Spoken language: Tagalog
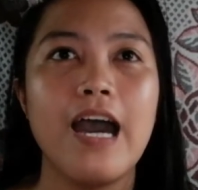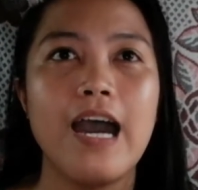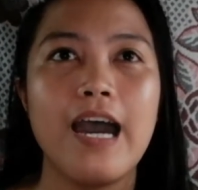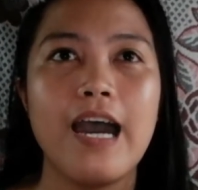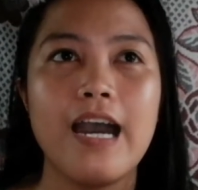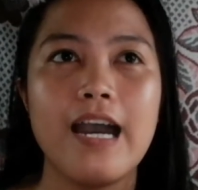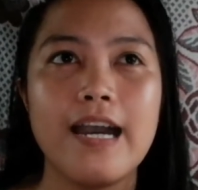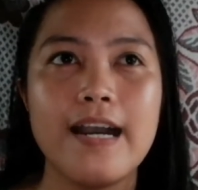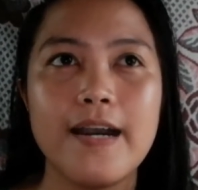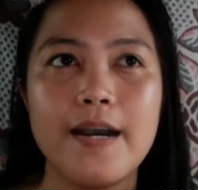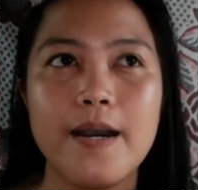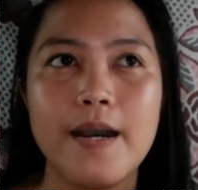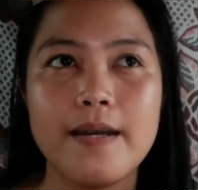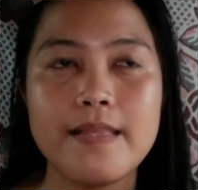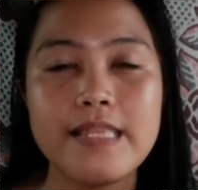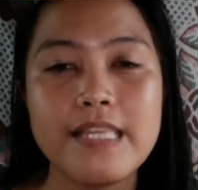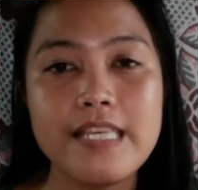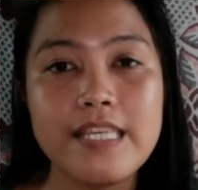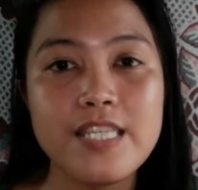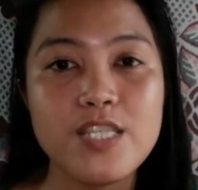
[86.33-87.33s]
uh, at
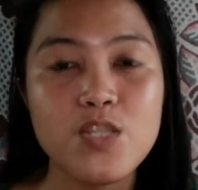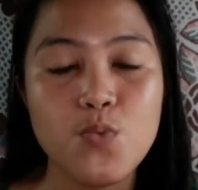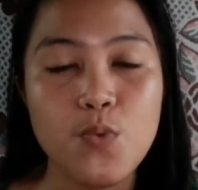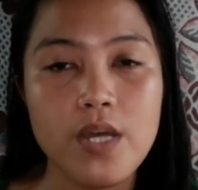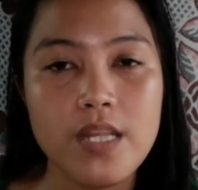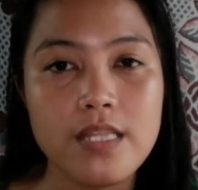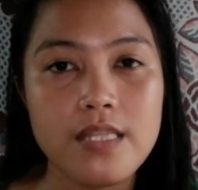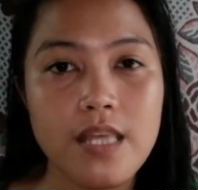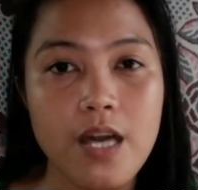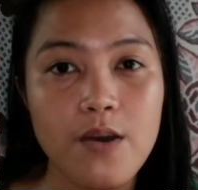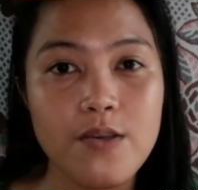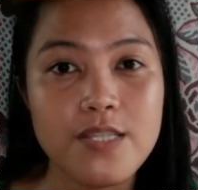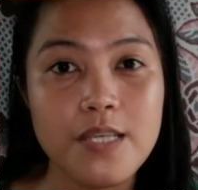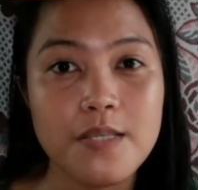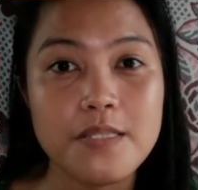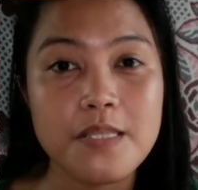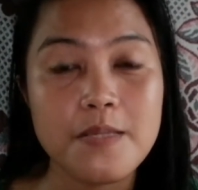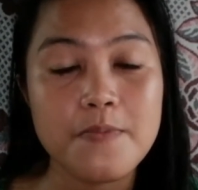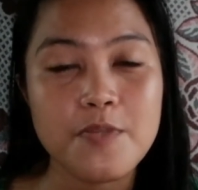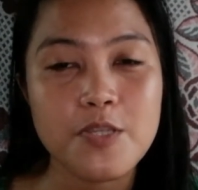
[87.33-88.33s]
least 1,000
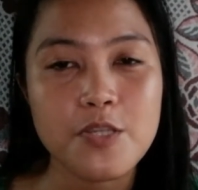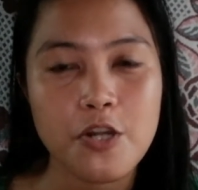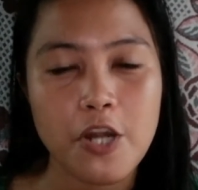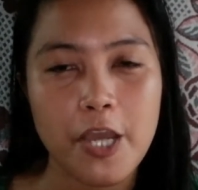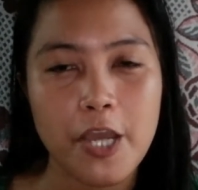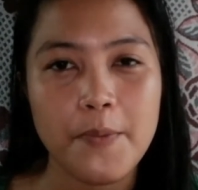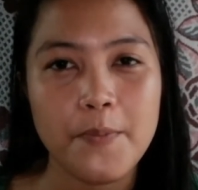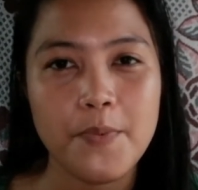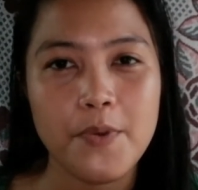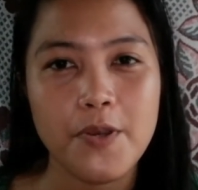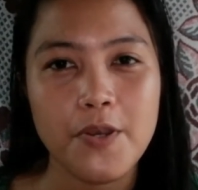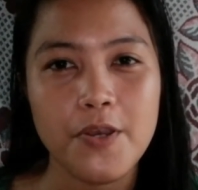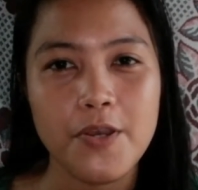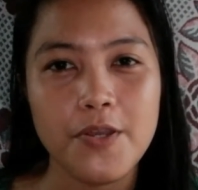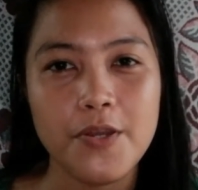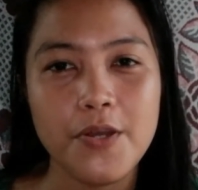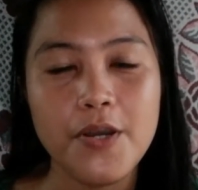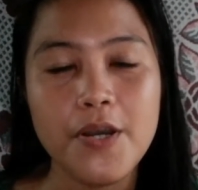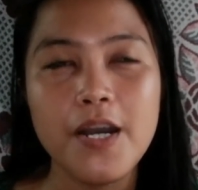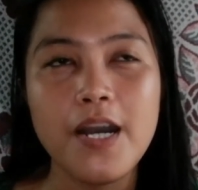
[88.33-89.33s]
subscriber,
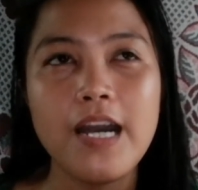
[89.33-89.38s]
no?